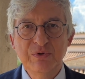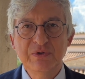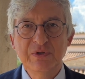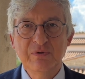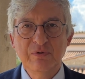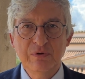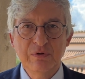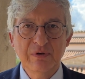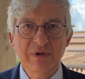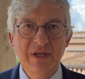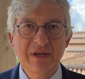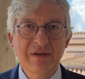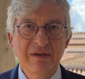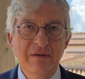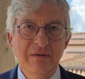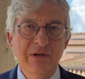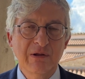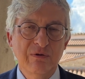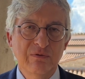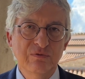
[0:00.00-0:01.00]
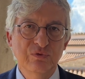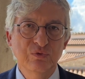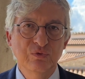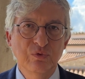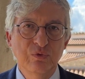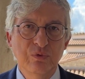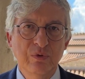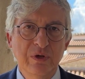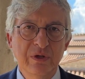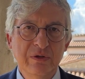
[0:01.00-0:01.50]
di quello che accadrà
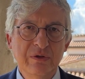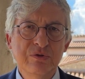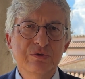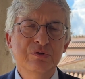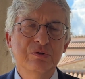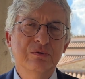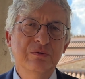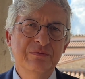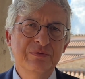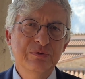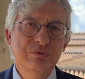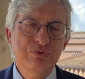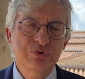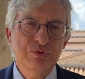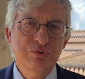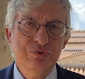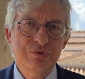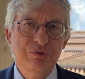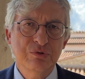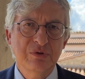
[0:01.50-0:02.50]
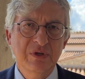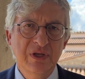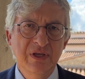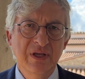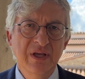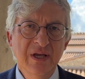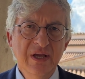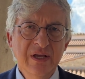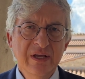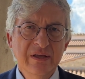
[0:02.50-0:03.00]
ovunque. Io sono fiducioso che
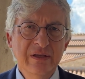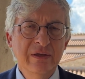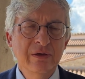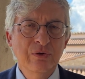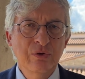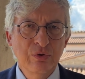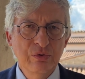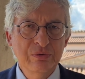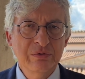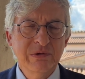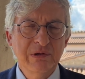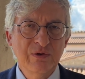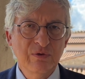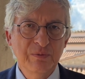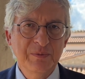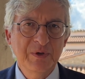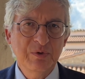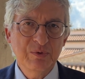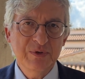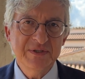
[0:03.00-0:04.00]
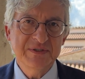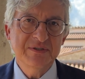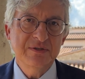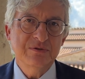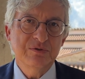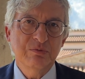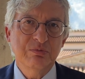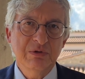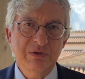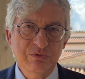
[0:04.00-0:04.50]
incontri come questi,
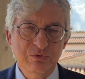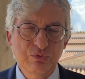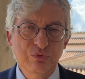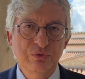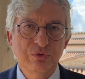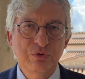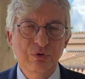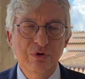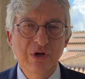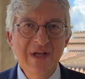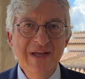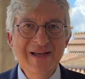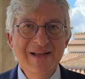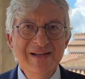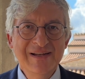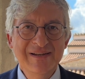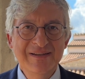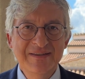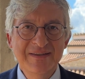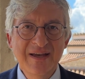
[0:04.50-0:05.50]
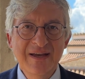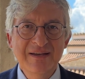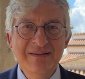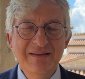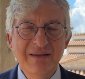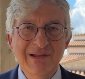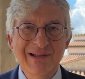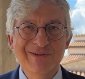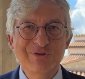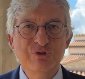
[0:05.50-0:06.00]
soprattutto l'idea
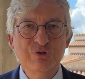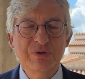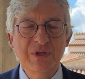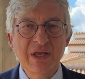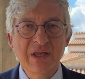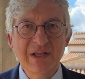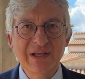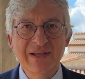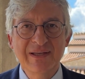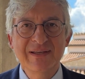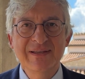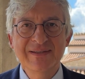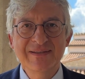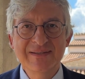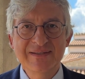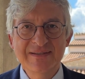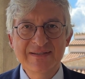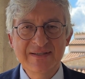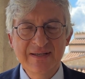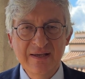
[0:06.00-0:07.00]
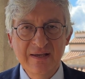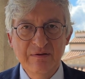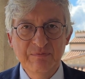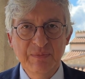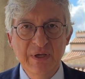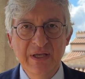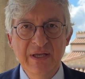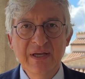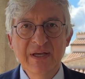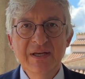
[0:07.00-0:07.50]
di ragionare
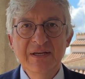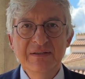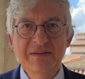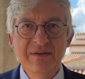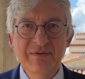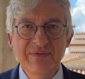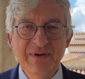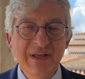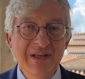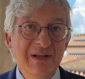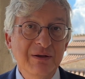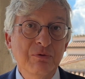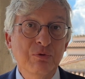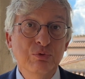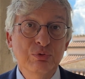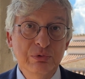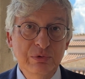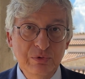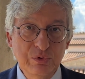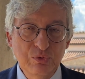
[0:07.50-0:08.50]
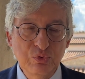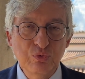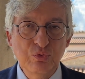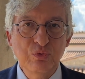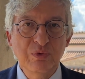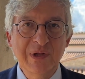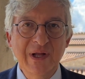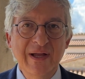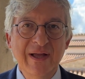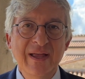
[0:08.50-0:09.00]
insieme, di fare
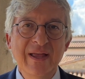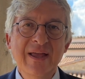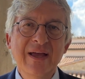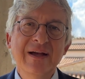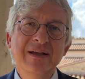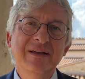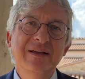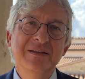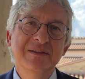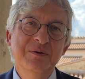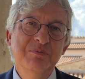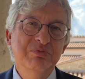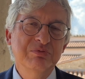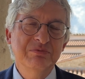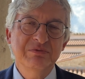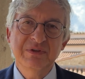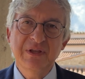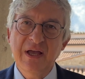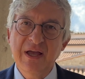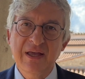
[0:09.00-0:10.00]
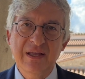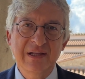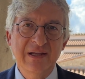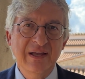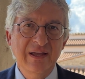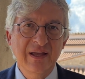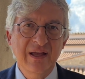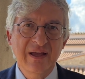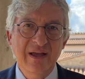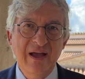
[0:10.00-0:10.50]
cultura e anche di
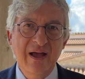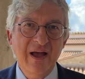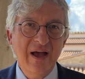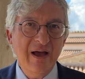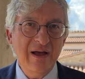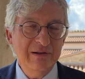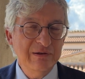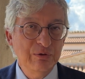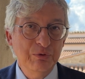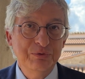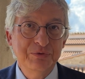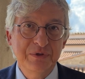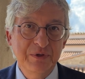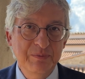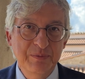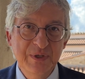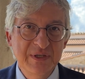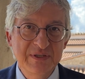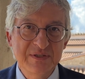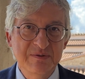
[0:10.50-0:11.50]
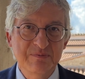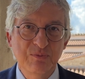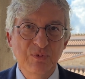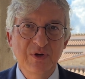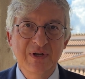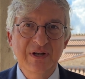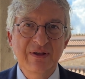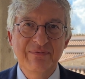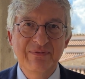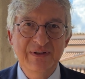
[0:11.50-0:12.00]
puntare all'ottimismo,
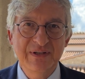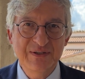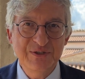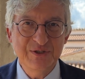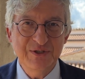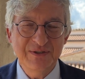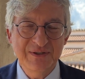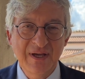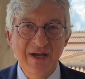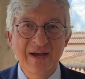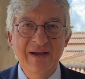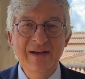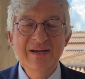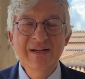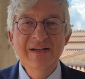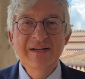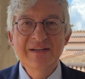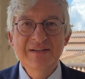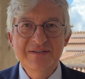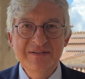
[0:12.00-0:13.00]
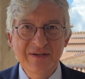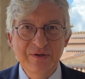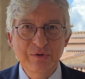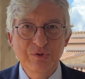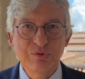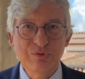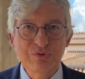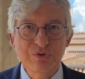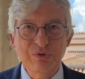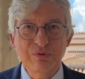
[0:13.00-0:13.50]
alla felicità, si è
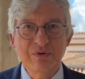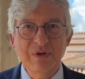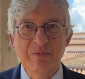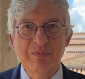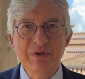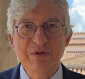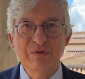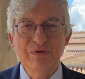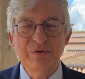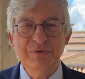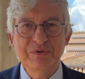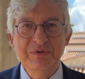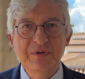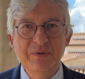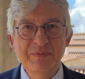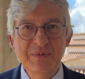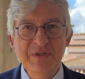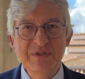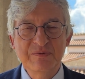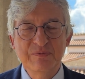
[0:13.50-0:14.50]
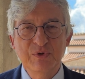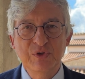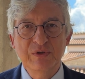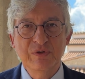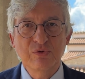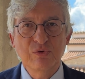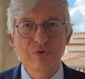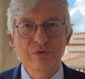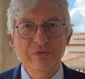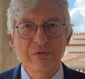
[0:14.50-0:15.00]
chiuso con la parola ottimismo
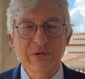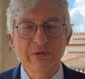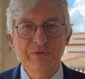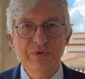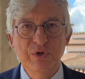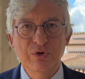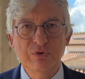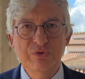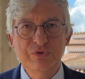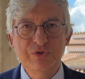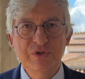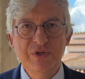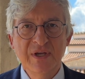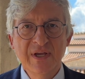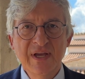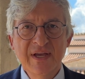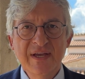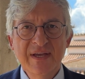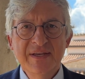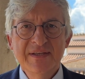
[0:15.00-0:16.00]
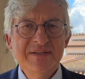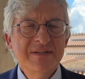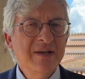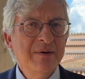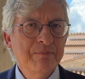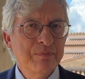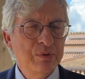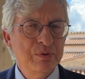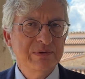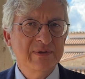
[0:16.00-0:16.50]
l'incontro di oggi, sia
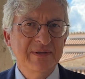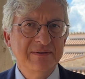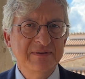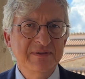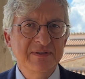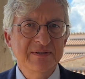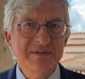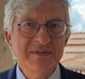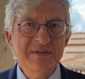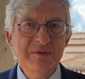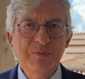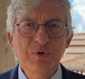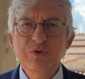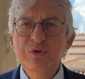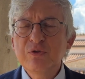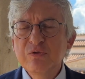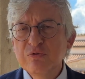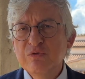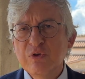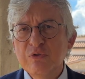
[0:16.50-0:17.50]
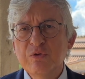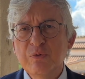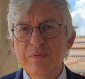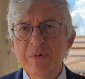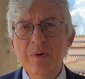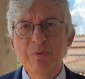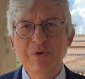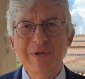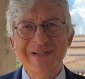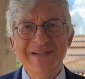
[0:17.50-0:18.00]
importantissimo. Noi
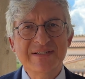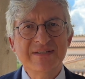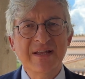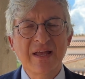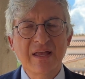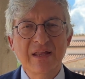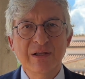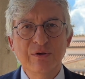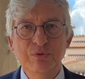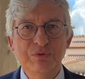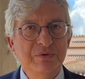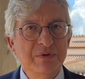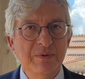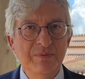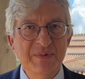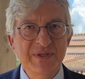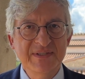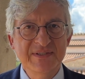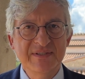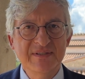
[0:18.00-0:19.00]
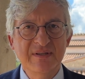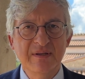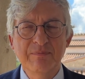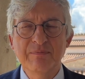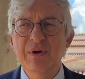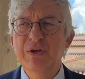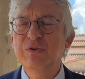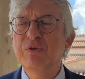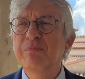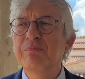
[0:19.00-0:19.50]
dobbiamo restare ottimisti,
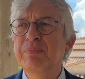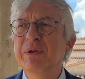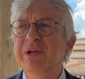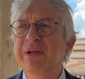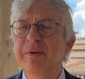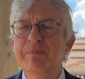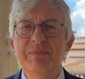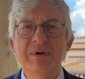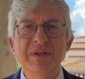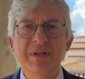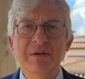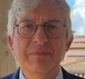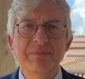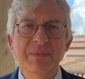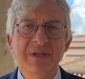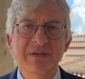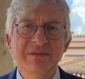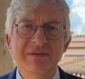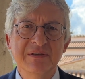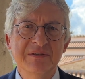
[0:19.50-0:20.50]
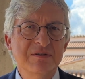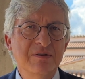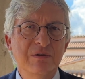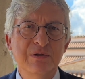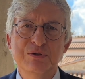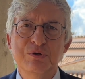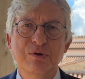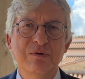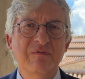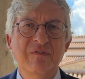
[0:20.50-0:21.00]
ma non perché banalmente si
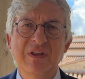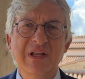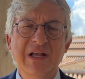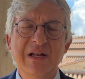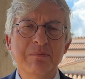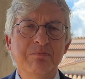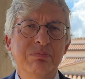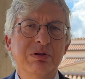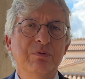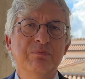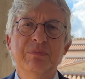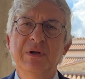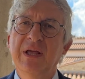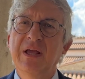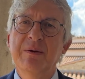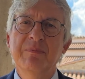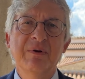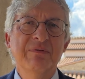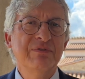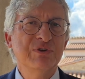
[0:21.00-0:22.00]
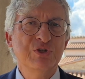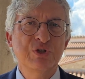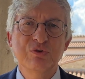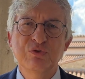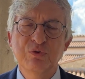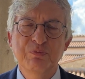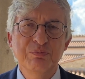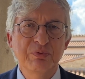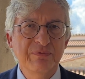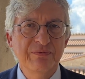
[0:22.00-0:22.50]
risolverà il problema
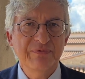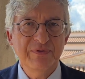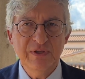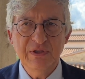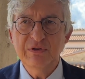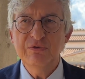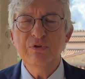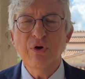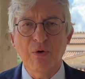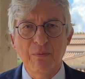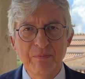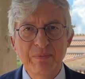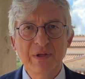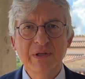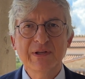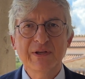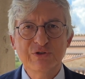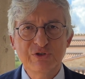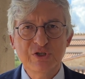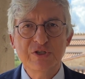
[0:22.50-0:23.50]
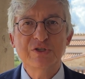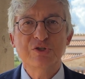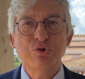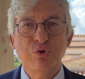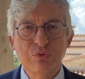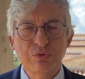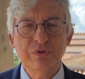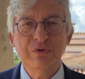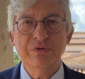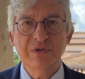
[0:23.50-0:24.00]
facendo più figli, no, perché ci
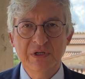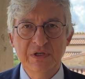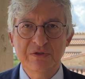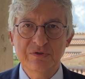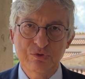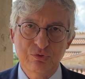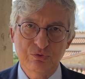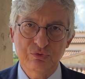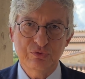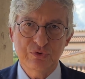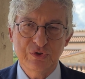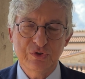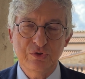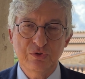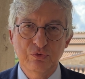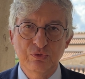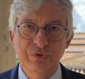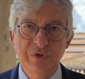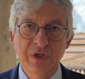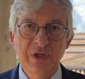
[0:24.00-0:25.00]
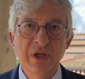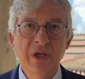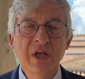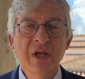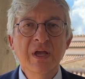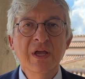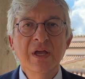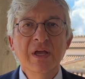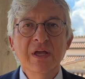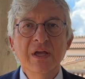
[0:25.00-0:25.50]
sono delle
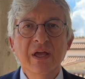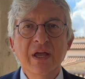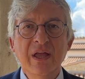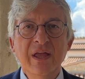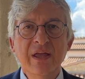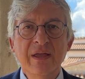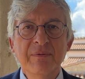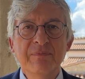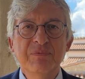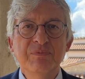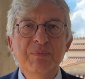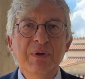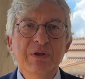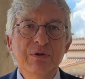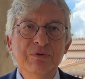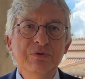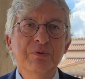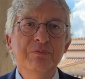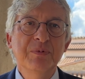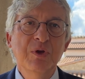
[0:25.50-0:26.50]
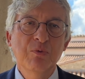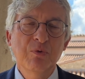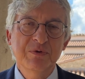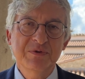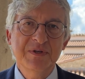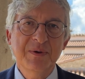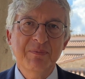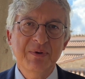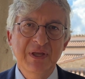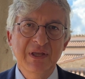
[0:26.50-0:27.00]
soluzioni e però dobbiamo
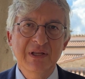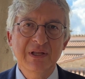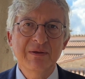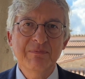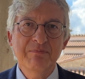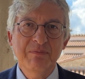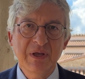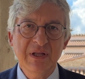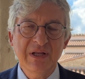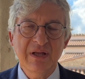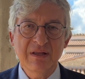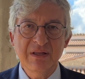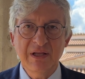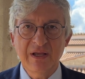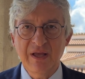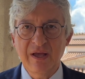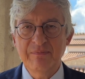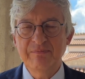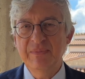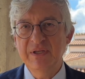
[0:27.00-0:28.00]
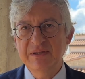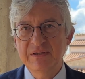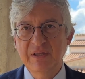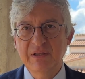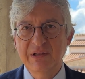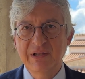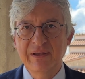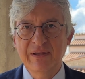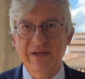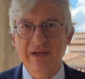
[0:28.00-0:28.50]
sapere, imparare a
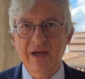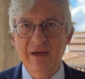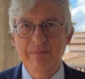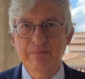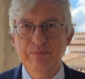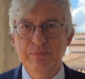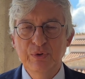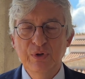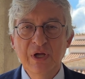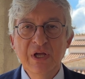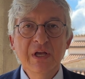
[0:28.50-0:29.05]
metterle in campo.